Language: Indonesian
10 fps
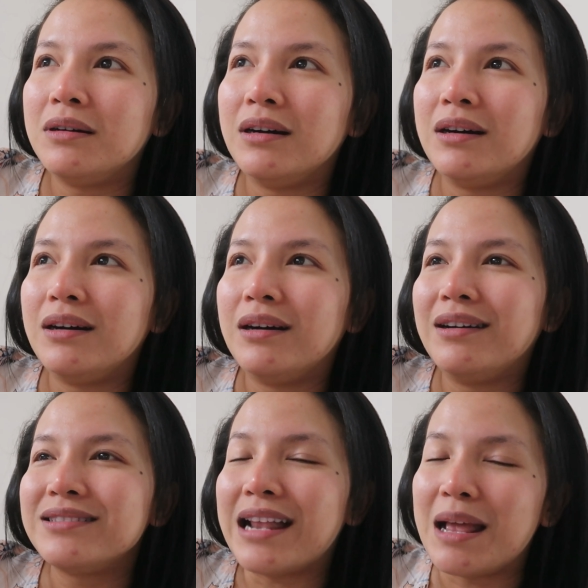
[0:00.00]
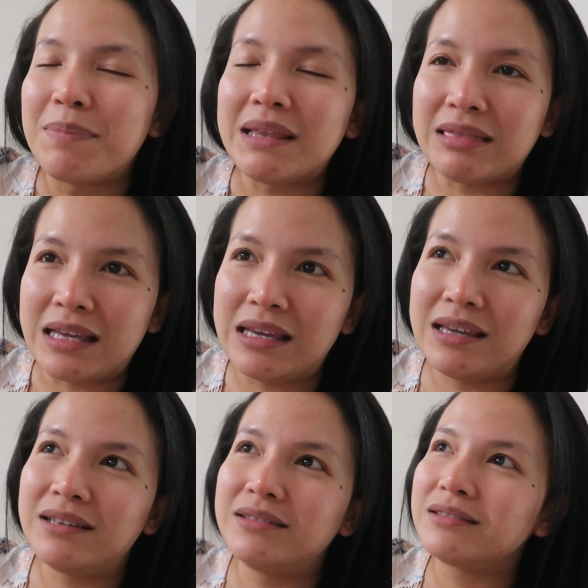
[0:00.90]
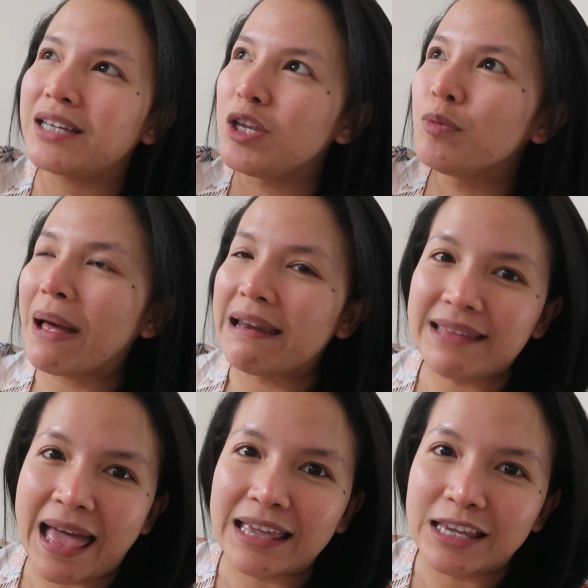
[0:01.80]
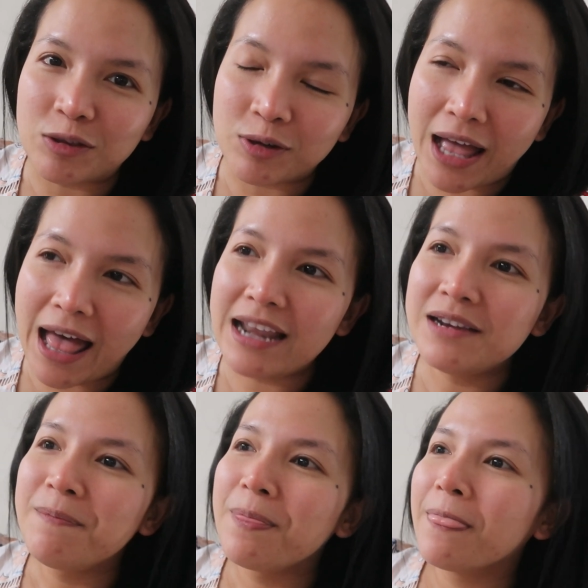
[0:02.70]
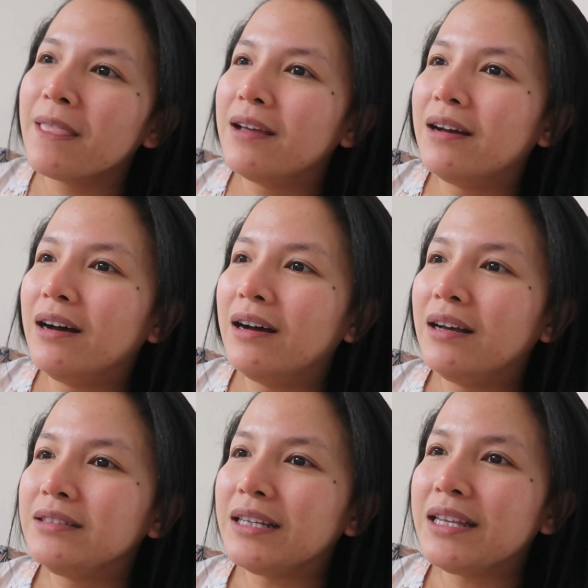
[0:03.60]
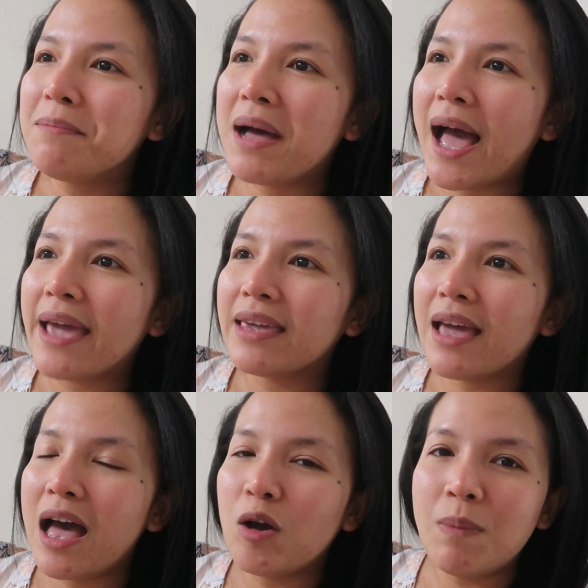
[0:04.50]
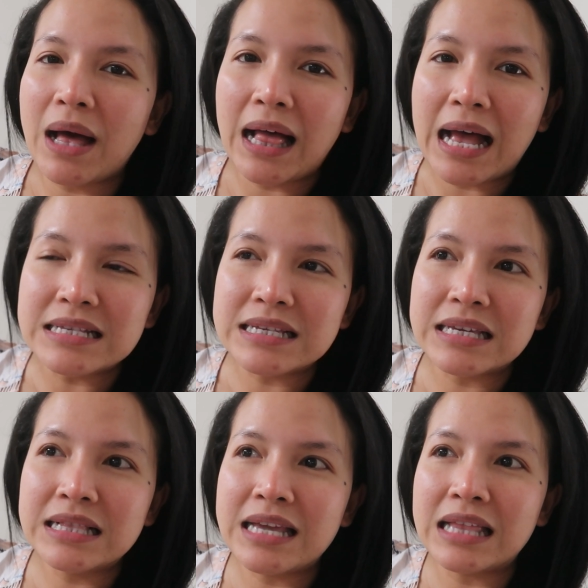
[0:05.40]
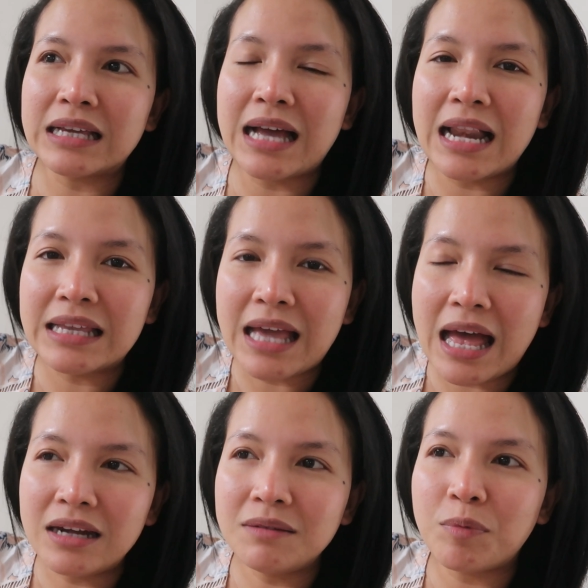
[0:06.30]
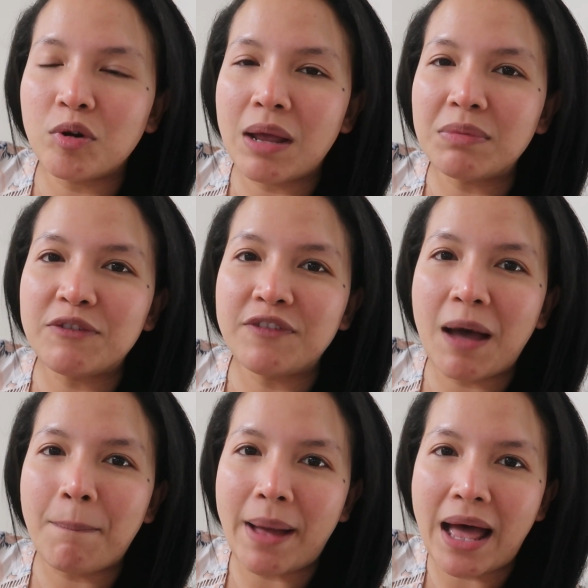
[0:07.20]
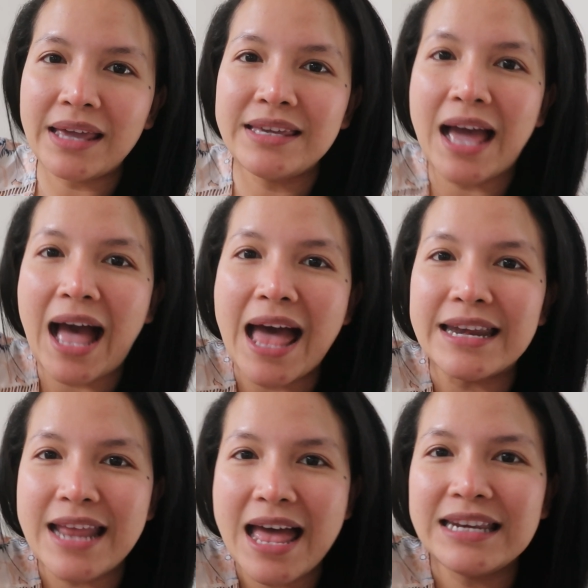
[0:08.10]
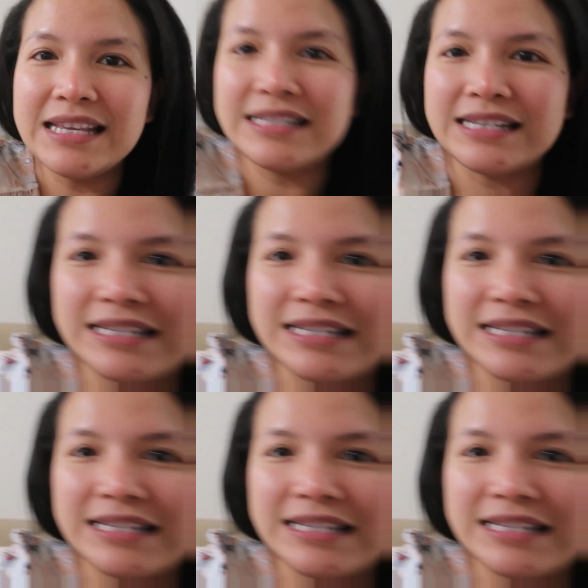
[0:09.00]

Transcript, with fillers: eh, selebriti uh, kehidupannya gitu kan Uh, jadi makanya aku bakal kasih lihat ke kalian program TV apa yang ada di